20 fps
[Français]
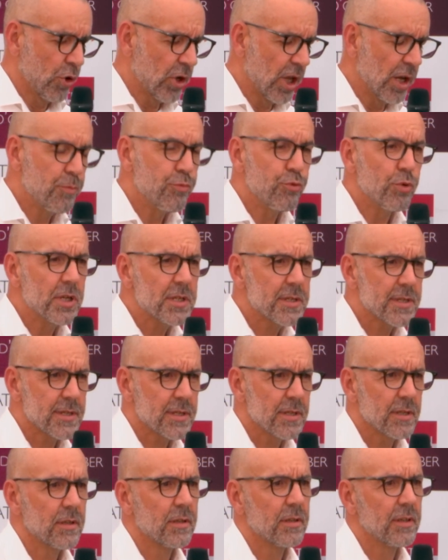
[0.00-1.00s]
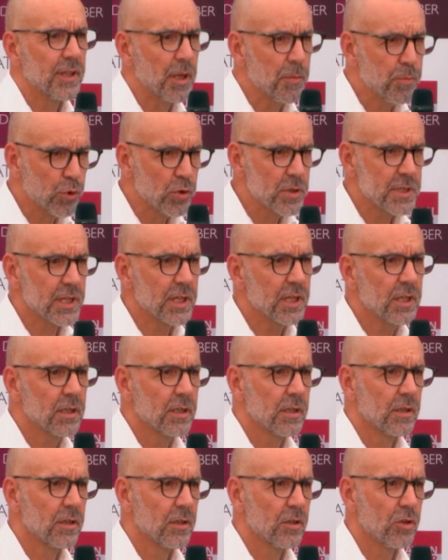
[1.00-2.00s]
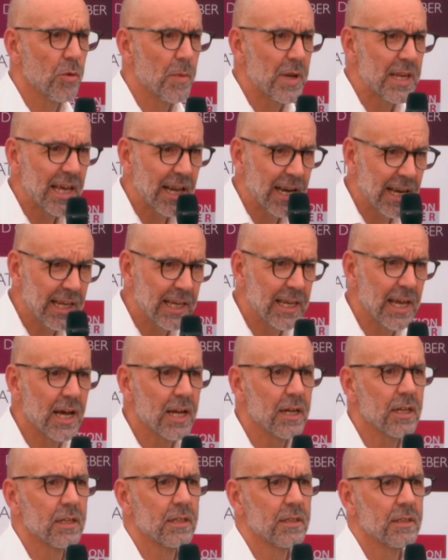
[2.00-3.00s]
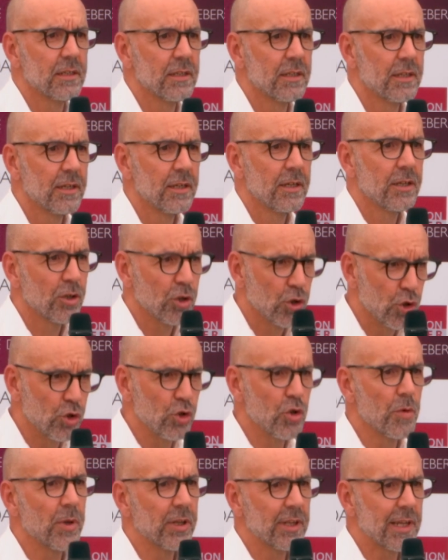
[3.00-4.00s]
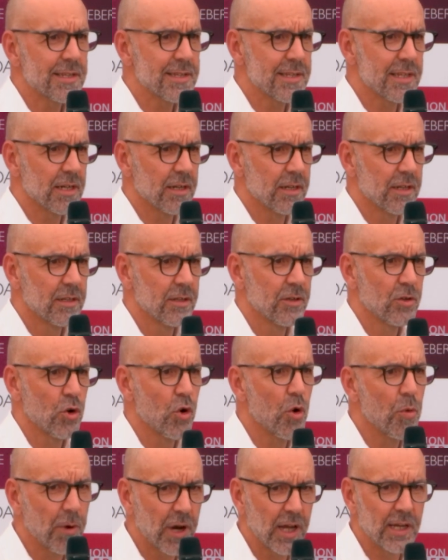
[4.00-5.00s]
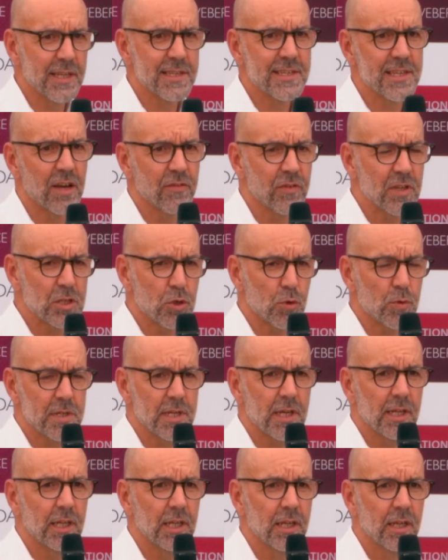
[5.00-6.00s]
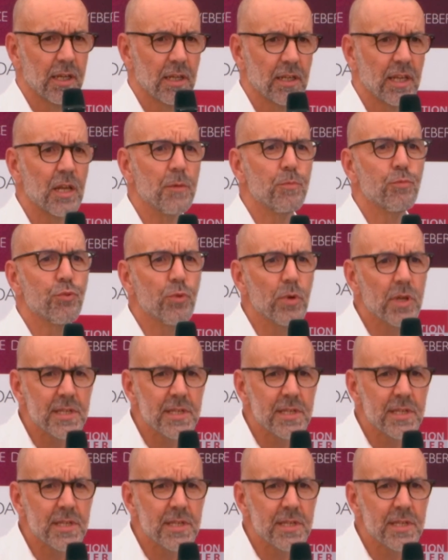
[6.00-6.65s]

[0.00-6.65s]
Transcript: pour qu'ils puissent déposer de manière légale une demande d'asile auprès des services concernés qu'ils